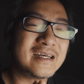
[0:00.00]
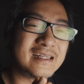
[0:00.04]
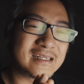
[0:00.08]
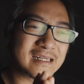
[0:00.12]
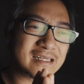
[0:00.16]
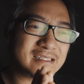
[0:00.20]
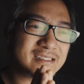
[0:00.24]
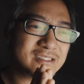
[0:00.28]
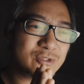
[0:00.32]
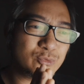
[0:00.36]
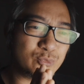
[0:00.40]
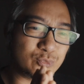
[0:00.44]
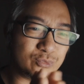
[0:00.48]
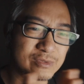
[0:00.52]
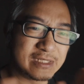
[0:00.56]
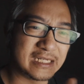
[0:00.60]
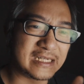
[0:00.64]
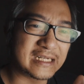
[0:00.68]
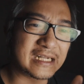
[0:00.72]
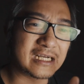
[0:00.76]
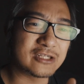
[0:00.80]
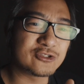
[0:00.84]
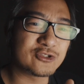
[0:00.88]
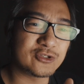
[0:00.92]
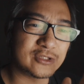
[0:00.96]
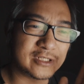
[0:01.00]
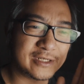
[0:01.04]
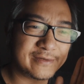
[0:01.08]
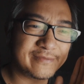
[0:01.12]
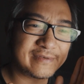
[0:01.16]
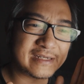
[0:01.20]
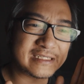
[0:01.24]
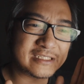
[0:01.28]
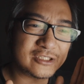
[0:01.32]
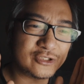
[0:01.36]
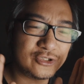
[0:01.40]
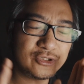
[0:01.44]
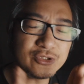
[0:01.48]
但这五年当中，你会
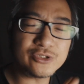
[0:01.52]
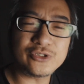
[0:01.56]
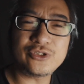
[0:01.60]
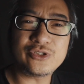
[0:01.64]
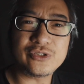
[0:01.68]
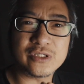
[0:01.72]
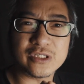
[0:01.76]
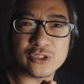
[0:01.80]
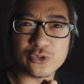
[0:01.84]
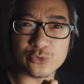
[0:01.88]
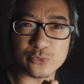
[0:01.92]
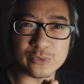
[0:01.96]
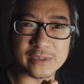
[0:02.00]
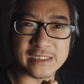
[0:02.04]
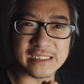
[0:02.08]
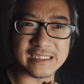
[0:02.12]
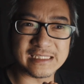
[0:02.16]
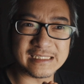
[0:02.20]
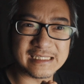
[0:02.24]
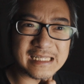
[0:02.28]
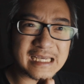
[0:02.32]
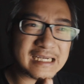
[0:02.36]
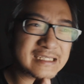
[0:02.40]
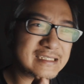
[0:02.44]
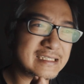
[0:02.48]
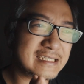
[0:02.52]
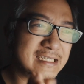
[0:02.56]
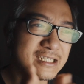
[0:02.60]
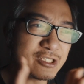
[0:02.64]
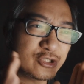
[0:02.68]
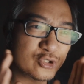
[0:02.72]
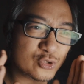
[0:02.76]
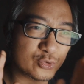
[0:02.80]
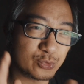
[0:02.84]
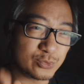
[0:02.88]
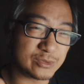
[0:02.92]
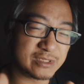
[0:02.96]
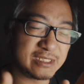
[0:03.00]
发现 YouTube 的主题，当一个
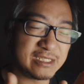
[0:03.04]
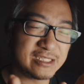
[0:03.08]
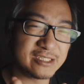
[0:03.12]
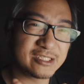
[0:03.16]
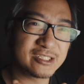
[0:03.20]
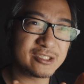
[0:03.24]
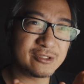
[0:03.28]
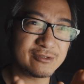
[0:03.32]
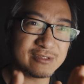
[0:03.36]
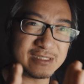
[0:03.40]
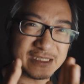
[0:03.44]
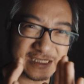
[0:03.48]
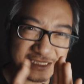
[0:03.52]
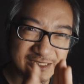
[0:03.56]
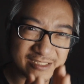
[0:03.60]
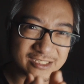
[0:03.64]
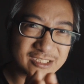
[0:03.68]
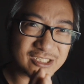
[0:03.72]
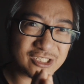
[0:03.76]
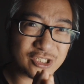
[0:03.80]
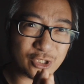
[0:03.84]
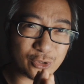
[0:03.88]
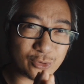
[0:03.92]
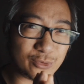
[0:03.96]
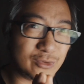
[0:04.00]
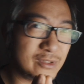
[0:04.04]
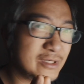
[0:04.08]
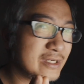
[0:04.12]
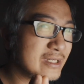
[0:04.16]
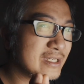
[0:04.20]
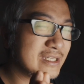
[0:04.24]
主题的时候，其实有